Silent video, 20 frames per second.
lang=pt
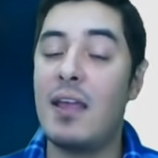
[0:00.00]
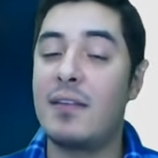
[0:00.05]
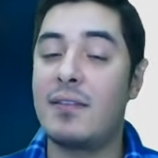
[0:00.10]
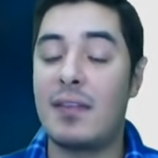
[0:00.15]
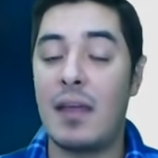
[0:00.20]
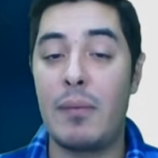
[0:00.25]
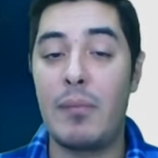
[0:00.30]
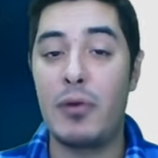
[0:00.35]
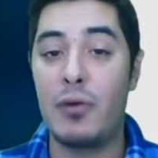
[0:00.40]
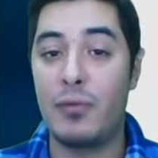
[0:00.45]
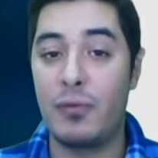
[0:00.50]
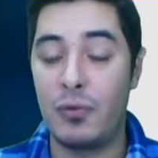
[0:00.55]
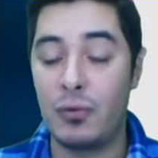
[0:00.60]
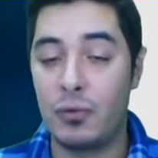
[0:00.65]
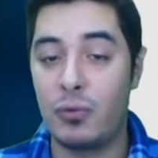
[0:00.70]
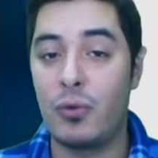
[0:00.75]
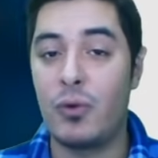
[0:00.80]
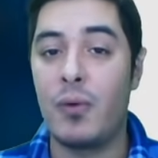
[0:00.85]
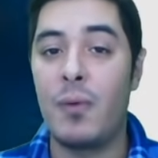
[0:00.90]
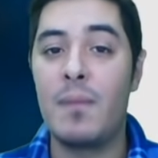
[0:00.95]
Quem sabe no
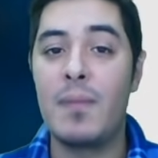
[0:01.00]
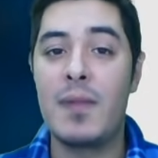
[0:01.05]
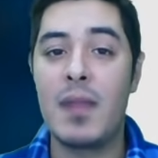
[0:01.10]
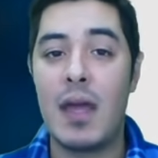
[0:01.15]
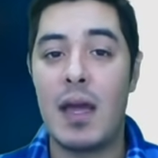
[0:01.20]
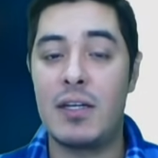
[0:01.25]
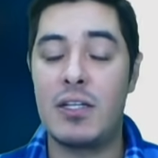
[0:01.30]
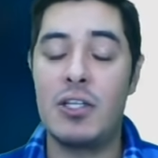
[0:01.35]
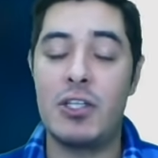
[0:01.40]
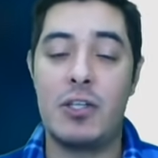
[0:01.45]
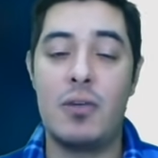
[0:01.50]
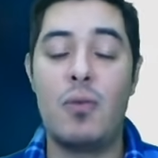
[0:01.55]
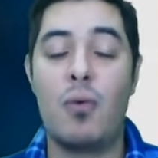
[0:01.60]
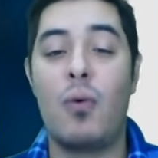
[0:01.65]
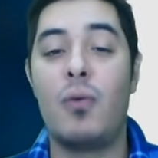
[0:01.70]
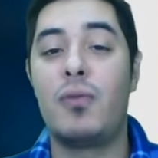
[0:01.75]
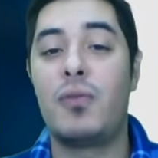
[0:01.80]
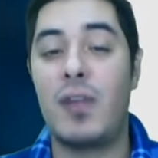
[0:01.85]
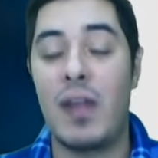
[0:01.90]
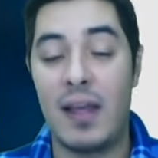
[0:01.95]
futuro a gente
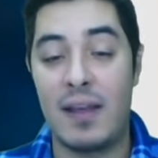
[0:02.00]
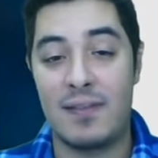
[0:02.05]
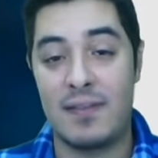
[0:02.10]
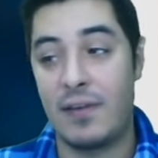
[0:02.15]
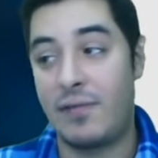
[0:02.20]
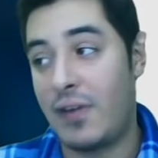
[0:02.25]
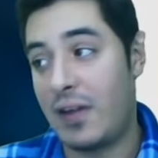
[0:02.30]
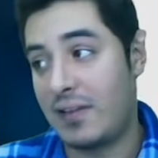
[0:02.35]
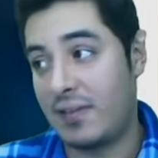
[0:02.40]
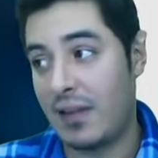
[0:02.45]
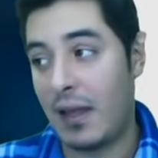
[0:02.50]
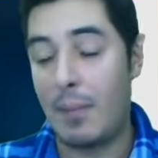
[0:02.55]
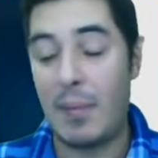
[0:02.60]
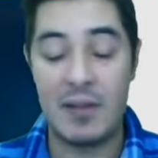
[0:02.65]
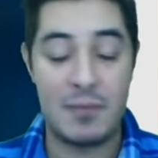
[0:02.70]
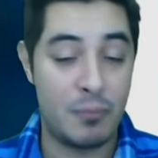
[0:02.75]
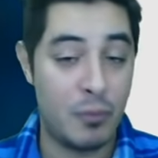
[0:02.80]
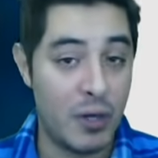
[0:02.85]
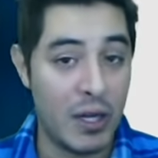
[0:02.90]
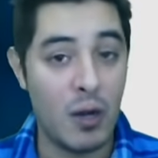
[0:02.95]
não consegue essa
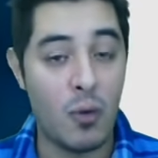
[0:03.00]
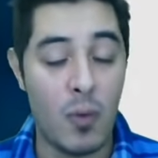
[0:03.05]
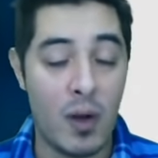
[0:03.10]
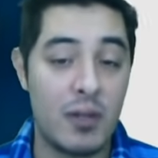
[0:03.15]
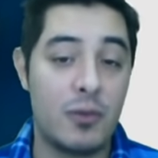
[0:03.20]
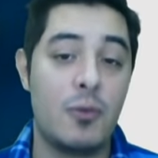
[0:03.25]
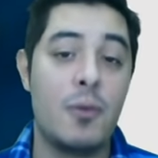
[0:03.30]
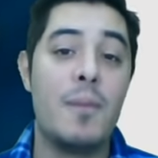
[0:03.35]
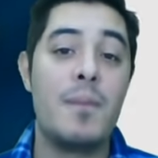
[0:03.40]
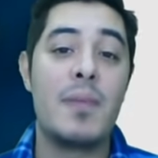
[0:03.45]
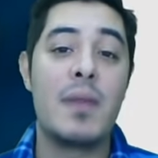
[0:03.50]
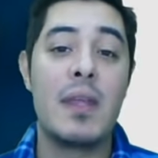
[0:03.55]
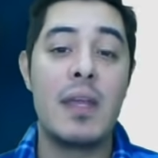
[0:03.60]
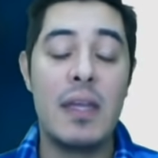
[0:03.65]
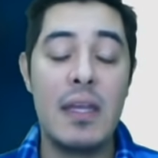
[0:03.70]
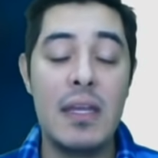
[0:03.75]
façanha, mas por enquanto